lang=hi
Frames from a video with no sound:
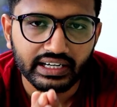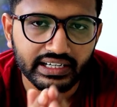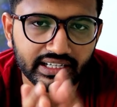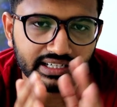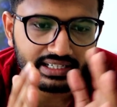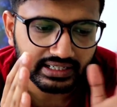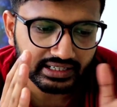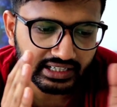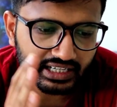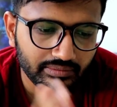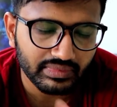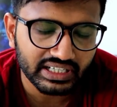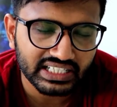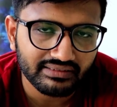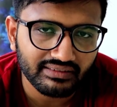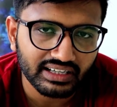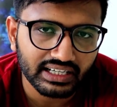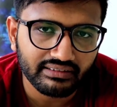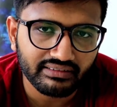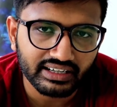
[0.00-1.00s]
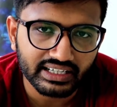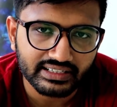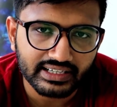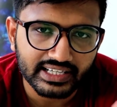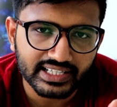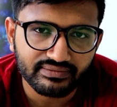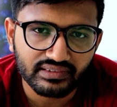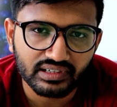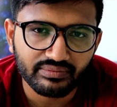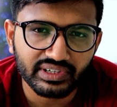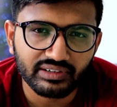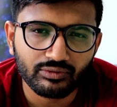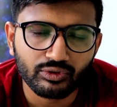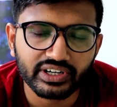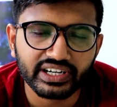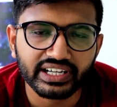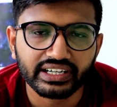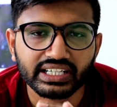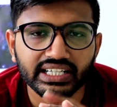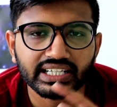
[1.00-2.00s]
एंड ये रट्टाबाजी वाले क्वेश्चंस में भी
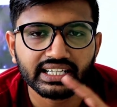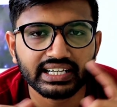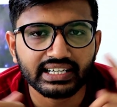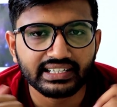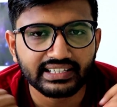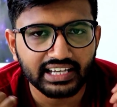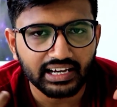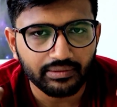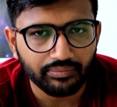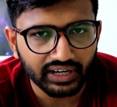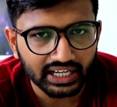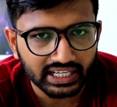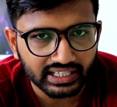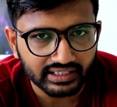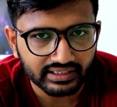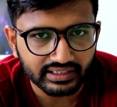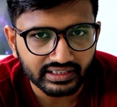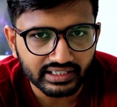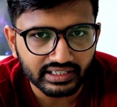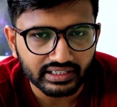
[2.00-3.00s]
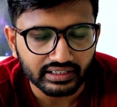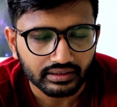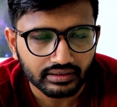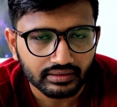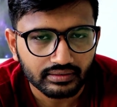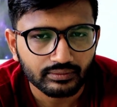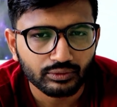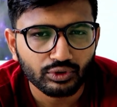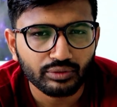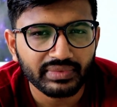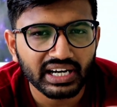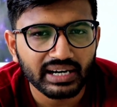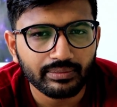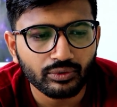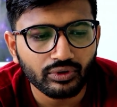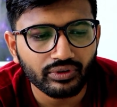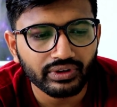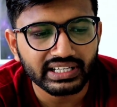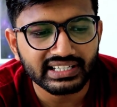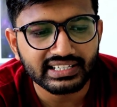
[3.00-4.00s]
वो टेक्निक कैसे अप्लाई करनी है वो मैं
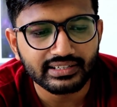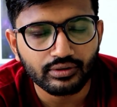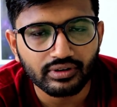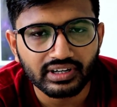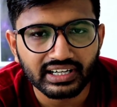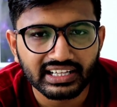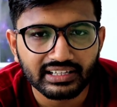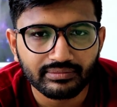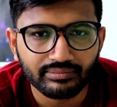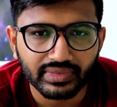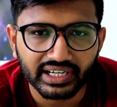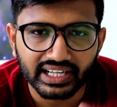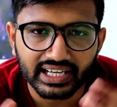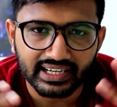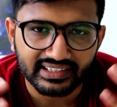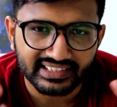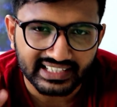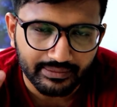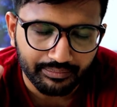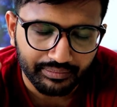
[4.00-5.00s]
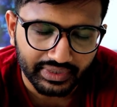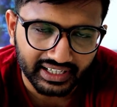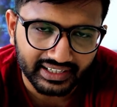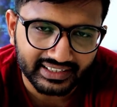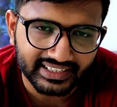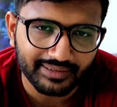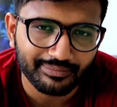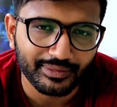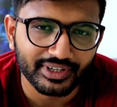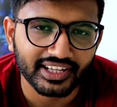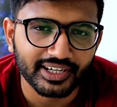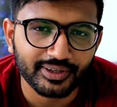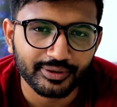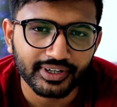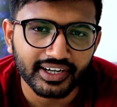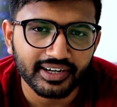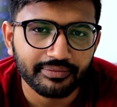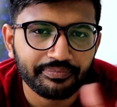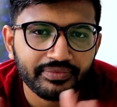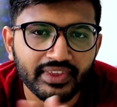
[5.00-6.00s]
आपको किसी और दिन बढ़िया एग्जाम्पल के साथ
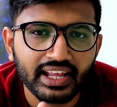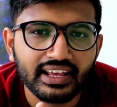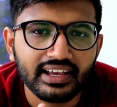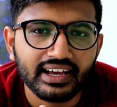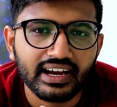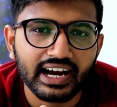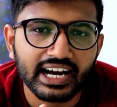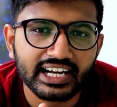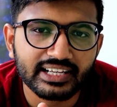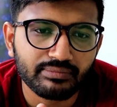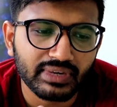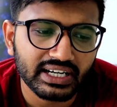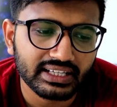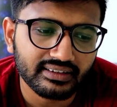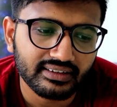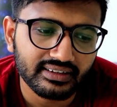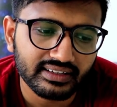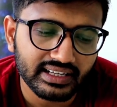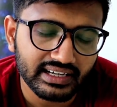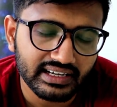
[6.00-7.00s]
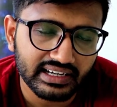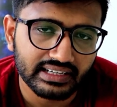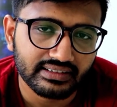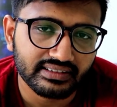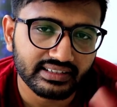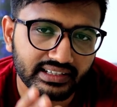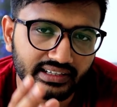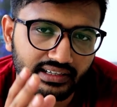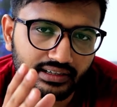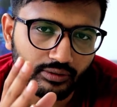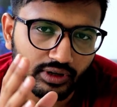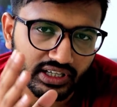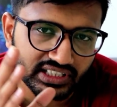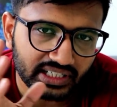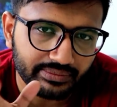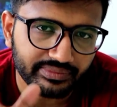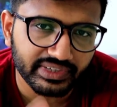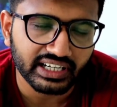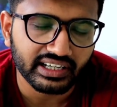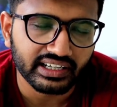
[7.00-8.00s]
बताऊँगा आज बात करते हैं ऐसी एक
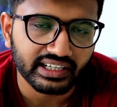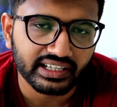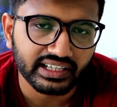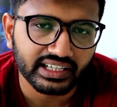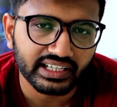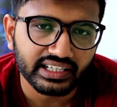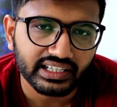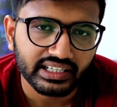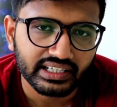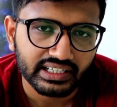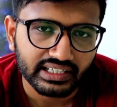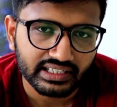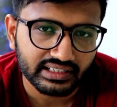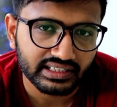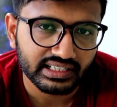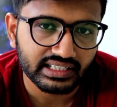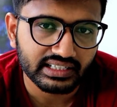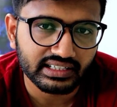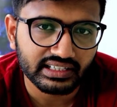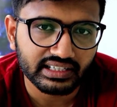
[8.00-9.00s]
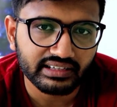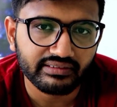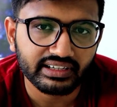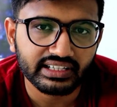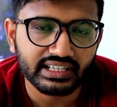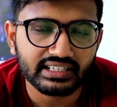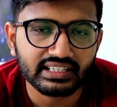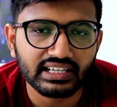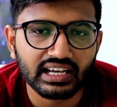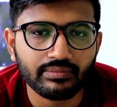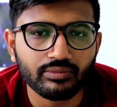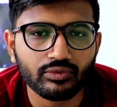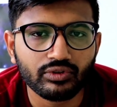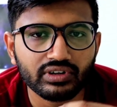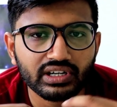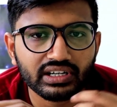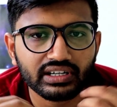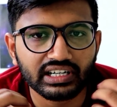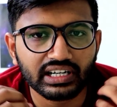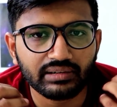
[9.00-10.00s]
असम टेक्निक की जिसकी वजह से
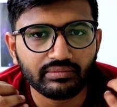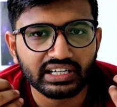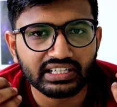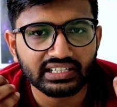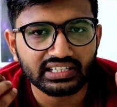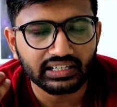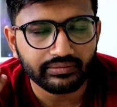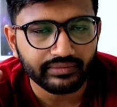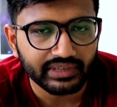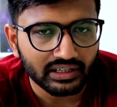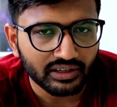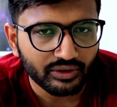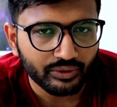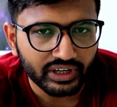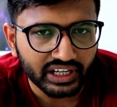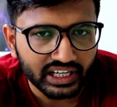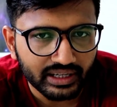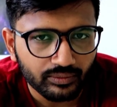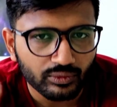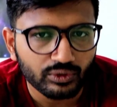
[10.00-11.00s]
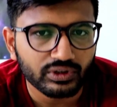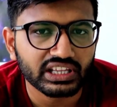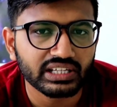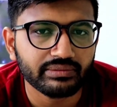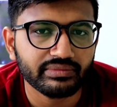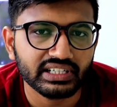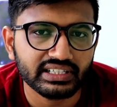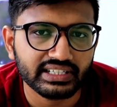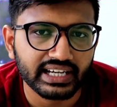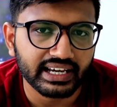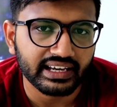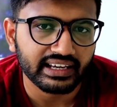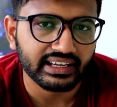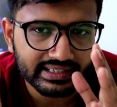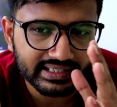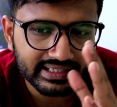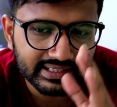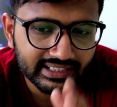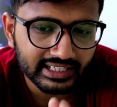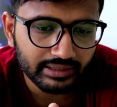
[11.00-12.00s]
आपको रट्टाबाजी से बिल्कुल ही मुक्ति मिल जाएगी
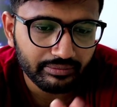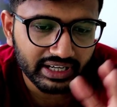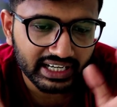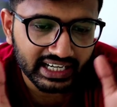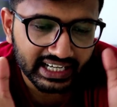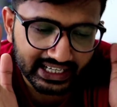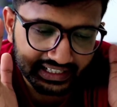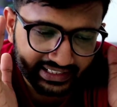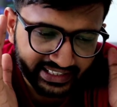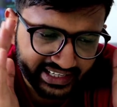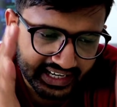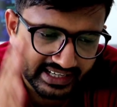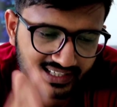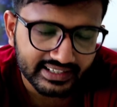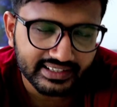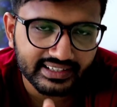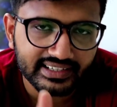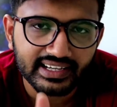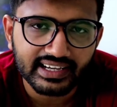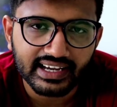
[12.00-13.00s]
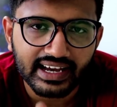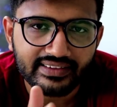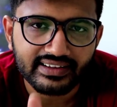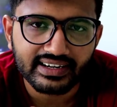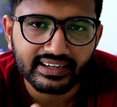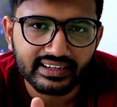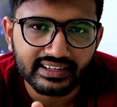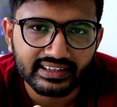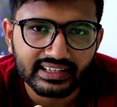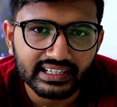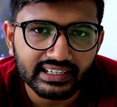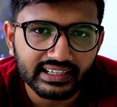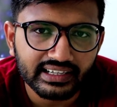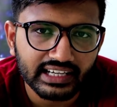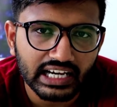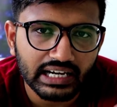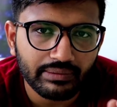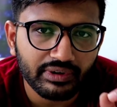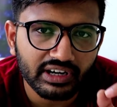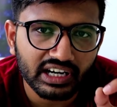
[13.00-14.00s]
एंड जिससे मैंने ऐसी ऐसी चीज़ें याद रखी थी
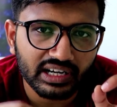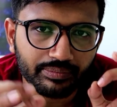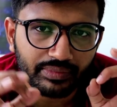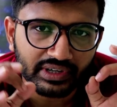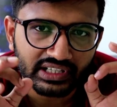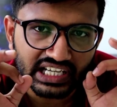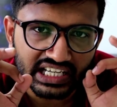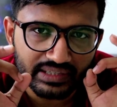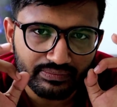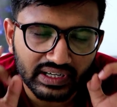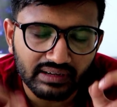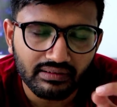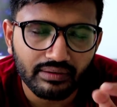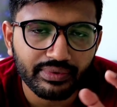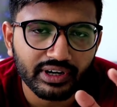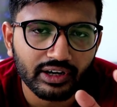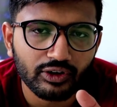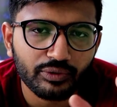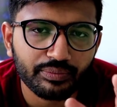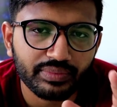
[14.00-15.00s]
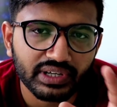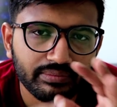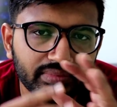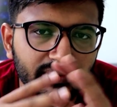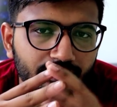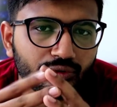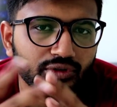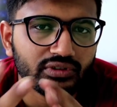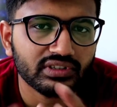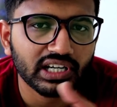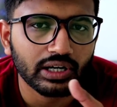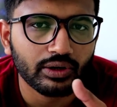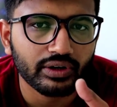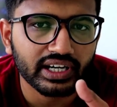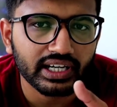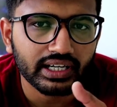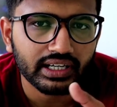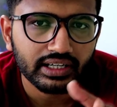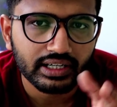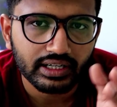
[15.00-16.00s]
कि आप अगर पचास बार भी पढ़ लो फिर भी भूल
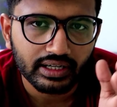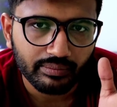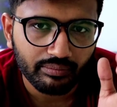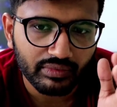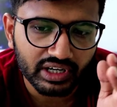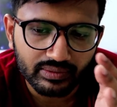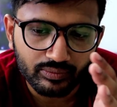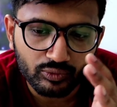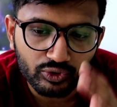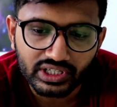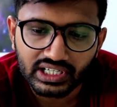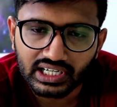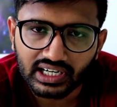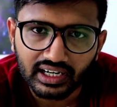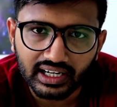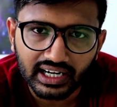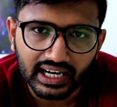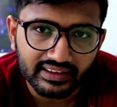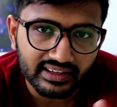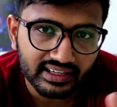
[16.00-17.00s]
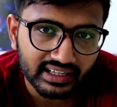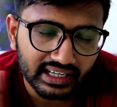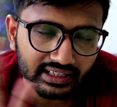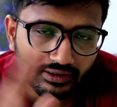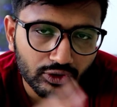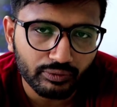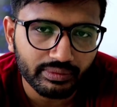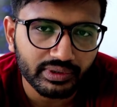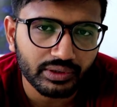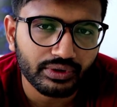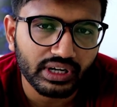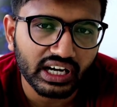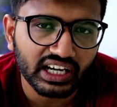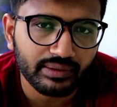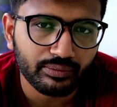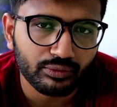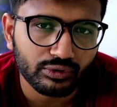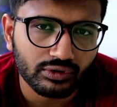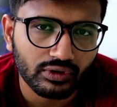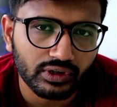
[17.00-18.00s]
जाओगे बट मुझे अगर आधी रात को भी उठा
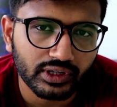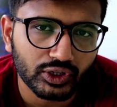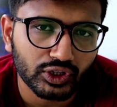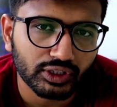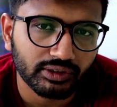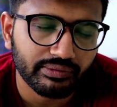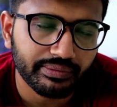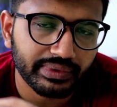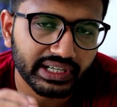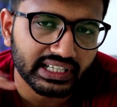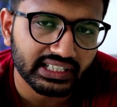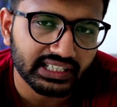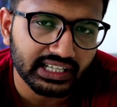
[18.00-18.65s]
के पूछ लोगे तो भी मैं